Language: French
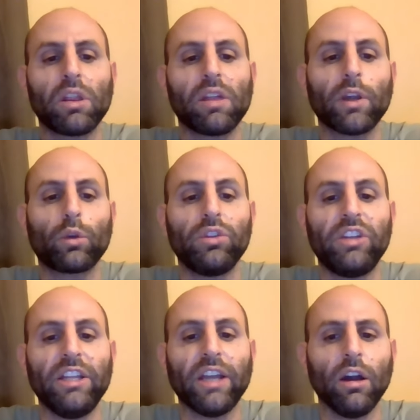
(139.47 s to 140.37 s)
et c'est vrai que
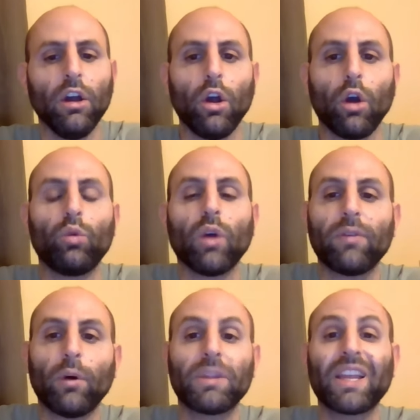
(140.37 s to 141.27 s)
Tilia euh, courait
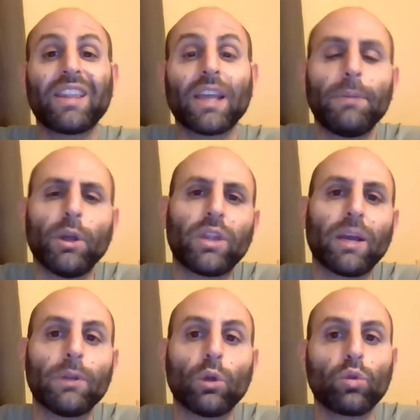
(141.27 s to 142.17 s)
vraiment très très bien en
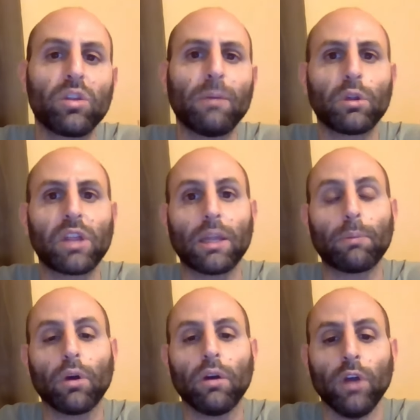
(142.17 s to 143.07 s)
terminant deuxième de cette
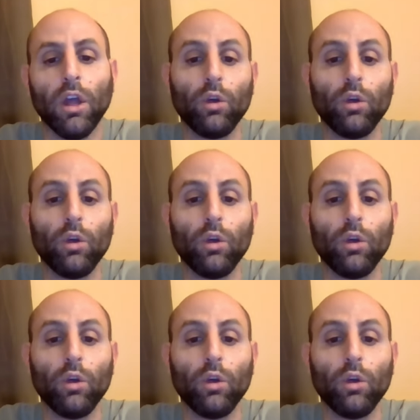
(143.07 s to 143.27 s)
épreuve,